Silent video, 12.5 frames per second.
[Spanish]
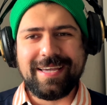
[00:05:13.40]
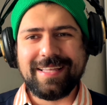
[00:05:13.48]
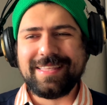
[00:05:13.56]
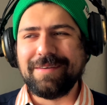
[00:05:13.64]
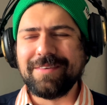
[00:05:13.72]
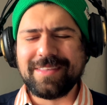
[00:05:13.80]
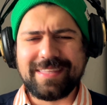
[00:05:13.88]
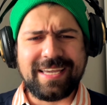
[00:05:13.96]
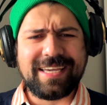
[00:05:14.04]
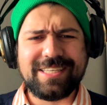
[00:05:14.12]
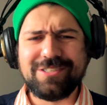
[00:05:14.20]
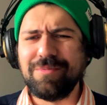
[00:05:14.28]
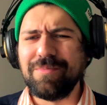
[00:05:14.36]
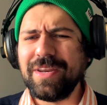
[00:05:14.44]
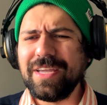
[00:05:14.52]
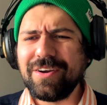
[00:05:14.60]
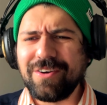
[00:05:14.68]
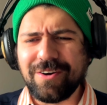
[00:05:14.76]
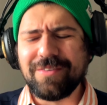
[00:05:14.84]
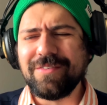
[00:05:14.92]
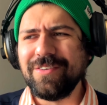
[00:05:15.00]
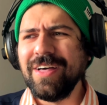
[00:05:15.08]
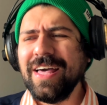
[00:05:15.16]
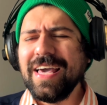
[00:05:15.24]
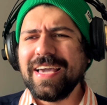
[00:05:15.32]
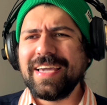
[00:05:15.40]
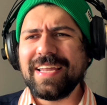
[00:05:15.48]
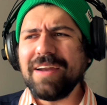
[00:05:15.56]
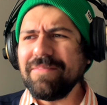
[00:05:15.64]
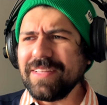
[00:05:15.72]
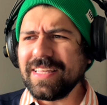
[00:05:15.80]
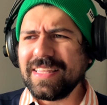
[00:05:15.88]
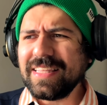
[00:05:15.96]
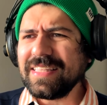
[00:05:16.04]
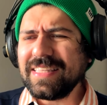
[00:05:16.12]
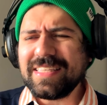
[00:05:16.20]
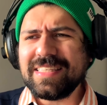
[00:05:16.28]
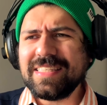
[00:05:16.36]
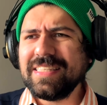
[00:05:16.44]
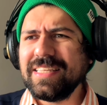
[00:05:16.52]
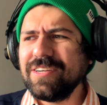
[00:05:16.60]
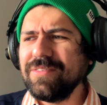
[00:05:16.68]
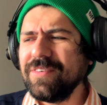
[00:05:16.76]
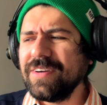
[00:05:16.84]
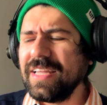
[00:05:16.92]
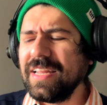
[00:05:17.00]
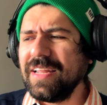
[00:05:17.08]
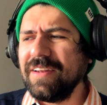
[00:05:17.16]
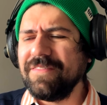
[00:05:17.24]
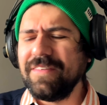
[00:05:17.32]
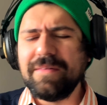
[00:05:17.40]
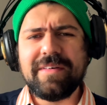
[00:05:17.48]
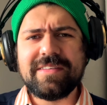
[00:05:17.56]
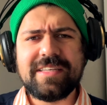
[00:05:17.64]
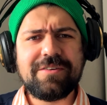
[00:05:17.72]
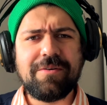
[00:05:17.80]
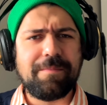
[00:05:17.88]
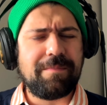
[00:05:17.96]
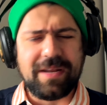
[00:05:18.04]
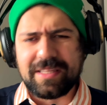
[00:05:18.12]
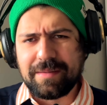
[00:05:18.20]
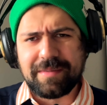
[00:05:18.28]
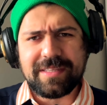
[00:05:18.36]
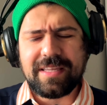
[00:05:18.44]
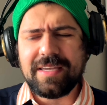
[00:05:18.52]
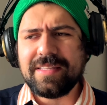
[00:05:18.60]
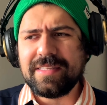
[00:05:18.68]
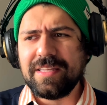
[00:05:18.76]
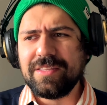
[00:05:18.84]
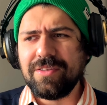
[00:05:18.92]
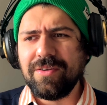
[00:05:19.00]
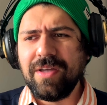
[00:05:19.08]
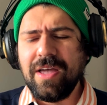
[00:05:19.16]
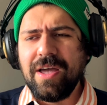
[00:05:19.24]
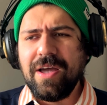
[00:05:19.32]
este montaje súper incómodo que realmente te, hace sentir como que el filme va a ser completamente distinto